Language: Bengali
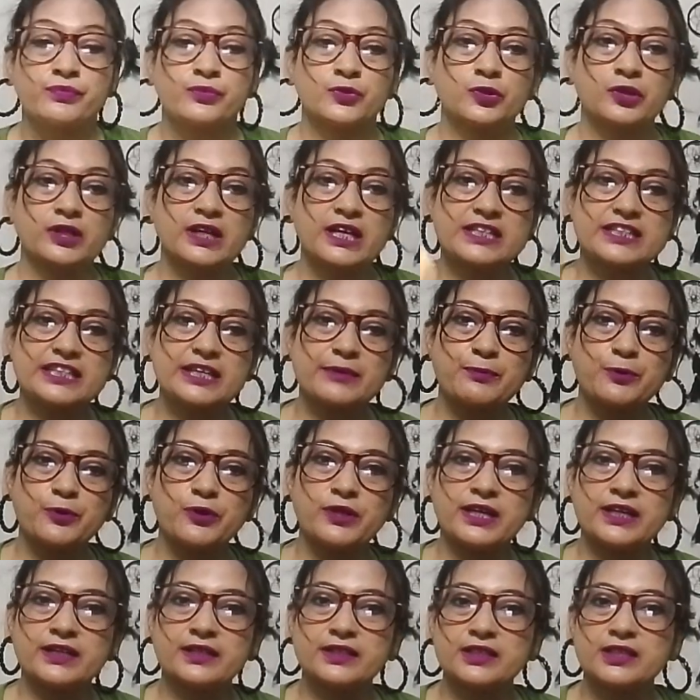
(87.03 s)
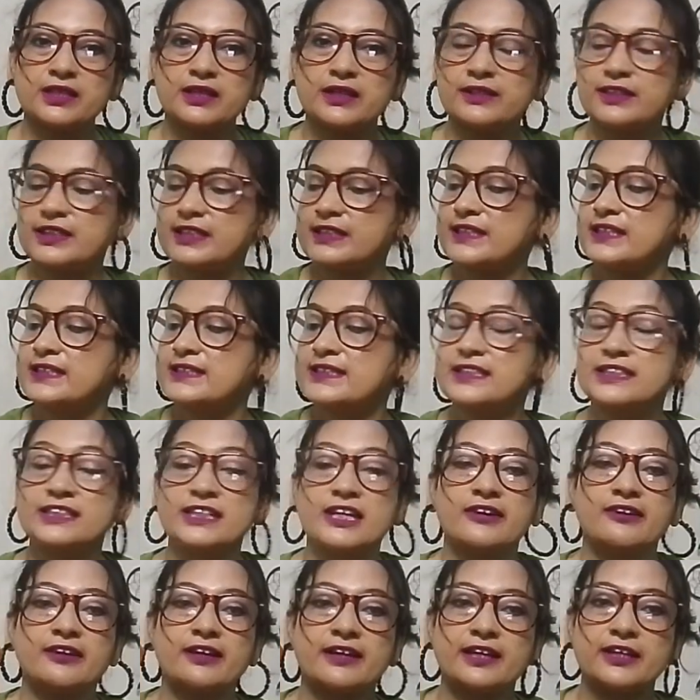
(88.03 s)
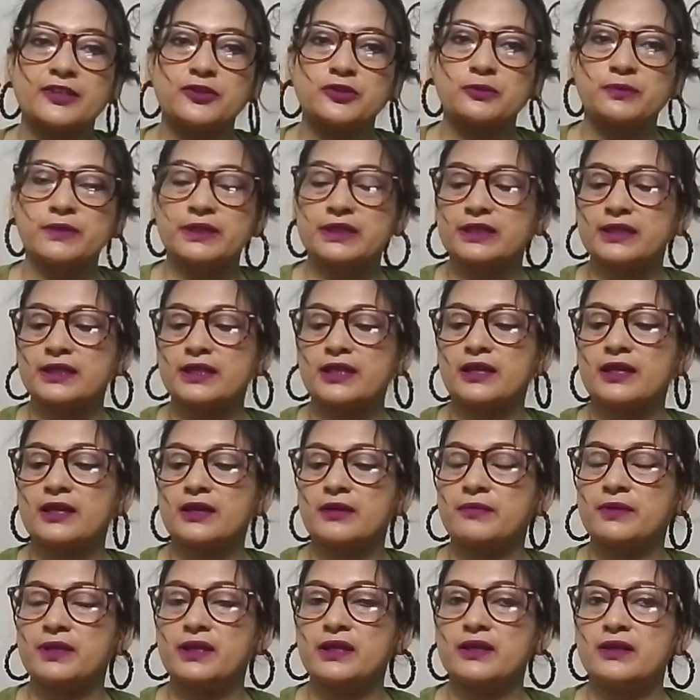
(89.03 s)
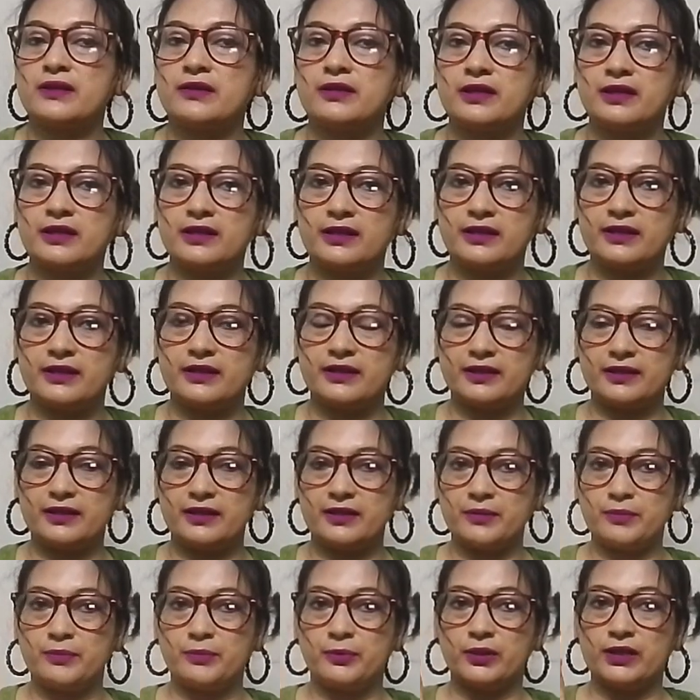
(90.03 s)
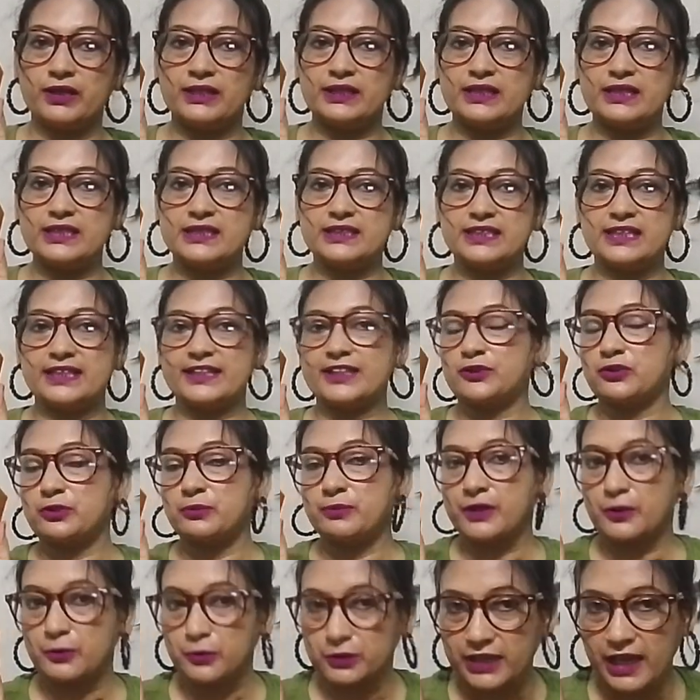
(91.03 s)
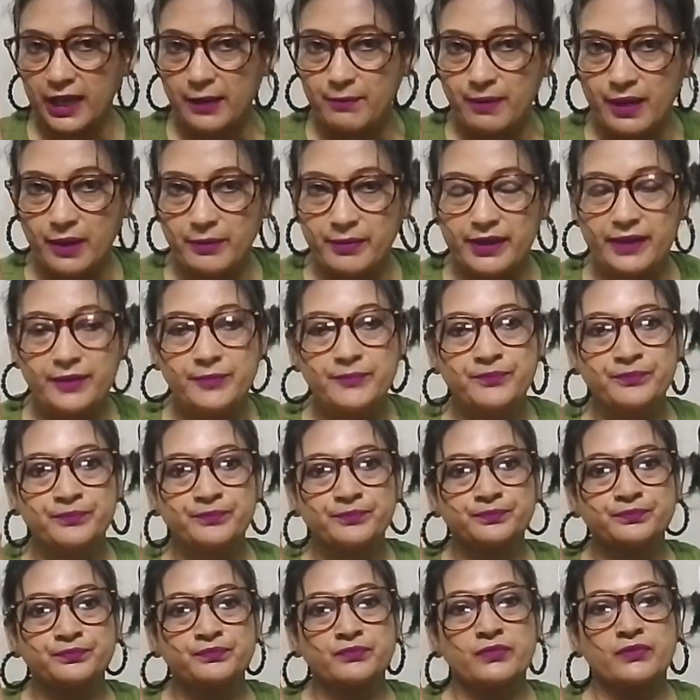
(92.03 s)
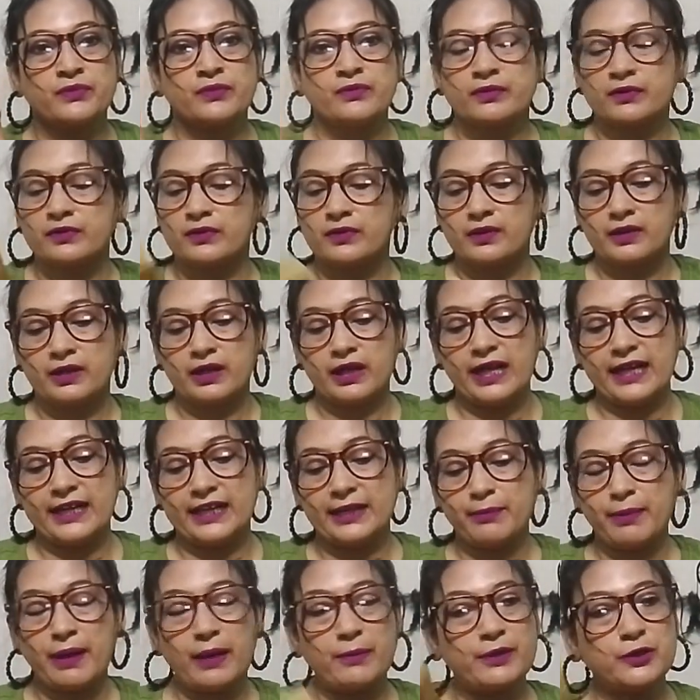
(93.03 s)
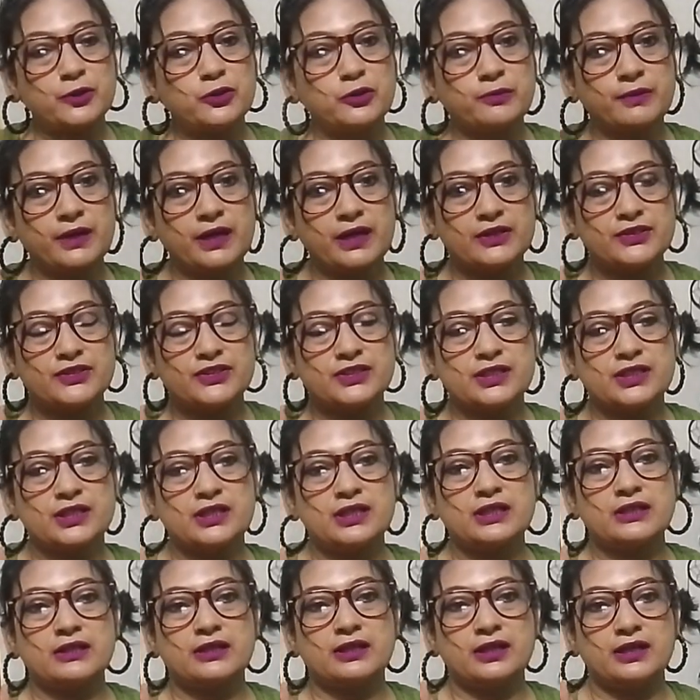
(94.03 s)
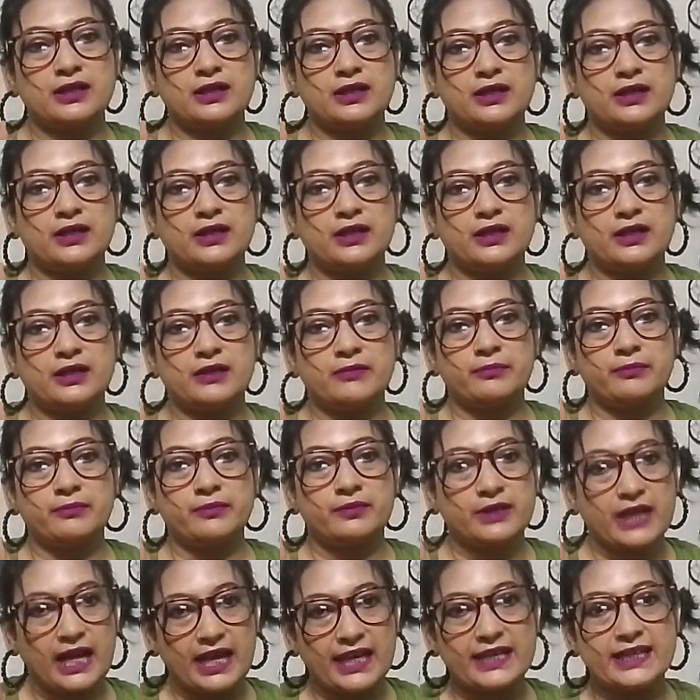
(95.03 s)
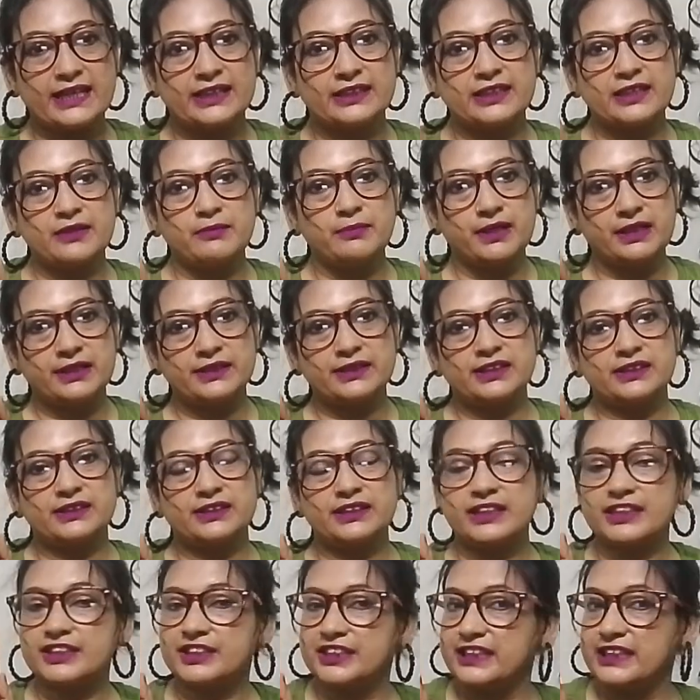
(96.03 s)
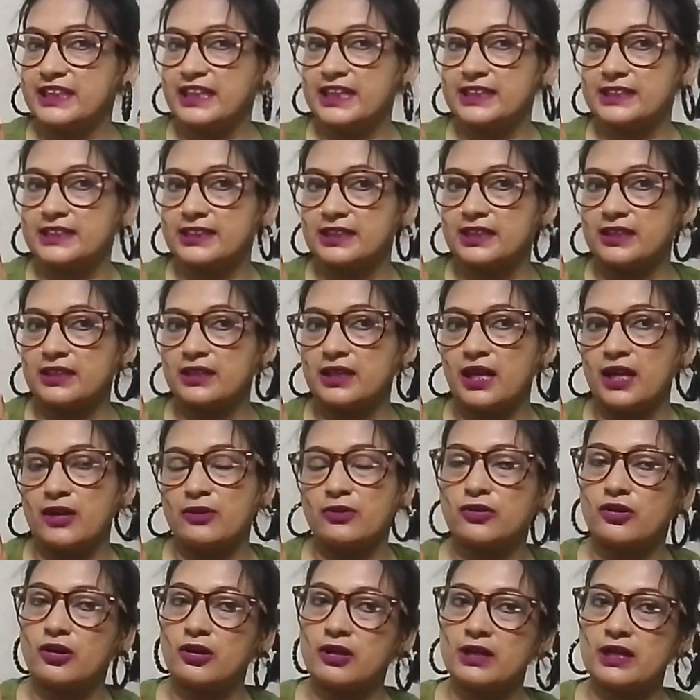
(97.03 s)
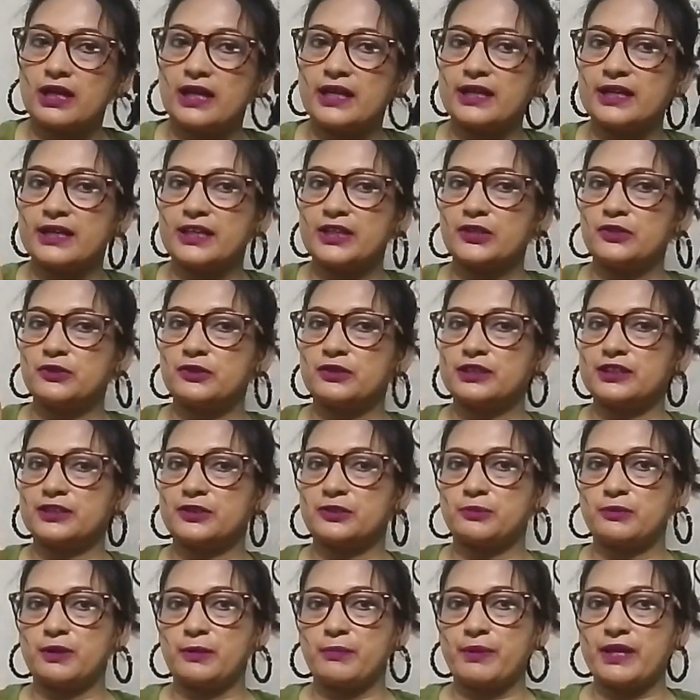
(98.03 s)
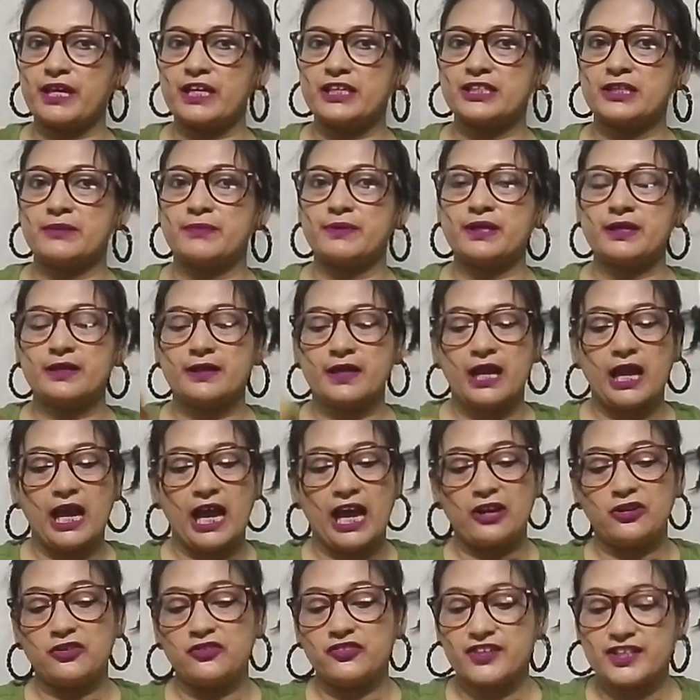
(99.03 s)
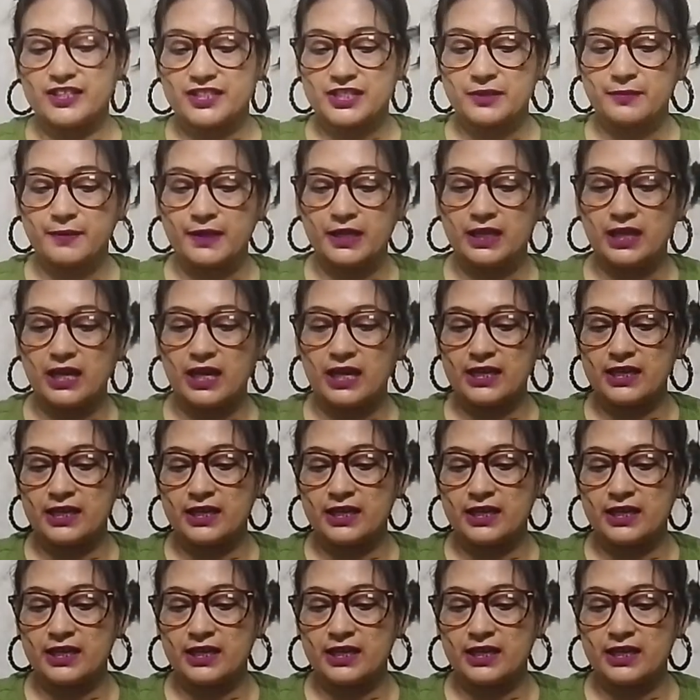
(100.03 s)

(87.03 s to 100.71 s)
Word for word: তো গাইজ এই প্রোডাক্টের ডিটেলসে যাওয়ার আগে তোমাদেরকে আমি বলে দিই যে এটা তোমরা কোথায় পাবে এটা পাবে তোমরা হচ্ছে নাইকাতে মিন্ত্রাতে টিরাতে এখন অনলাইনে কিন্তু এটা তোমরা পেয়ে যাবে এখন ফেস্টিভ্যাল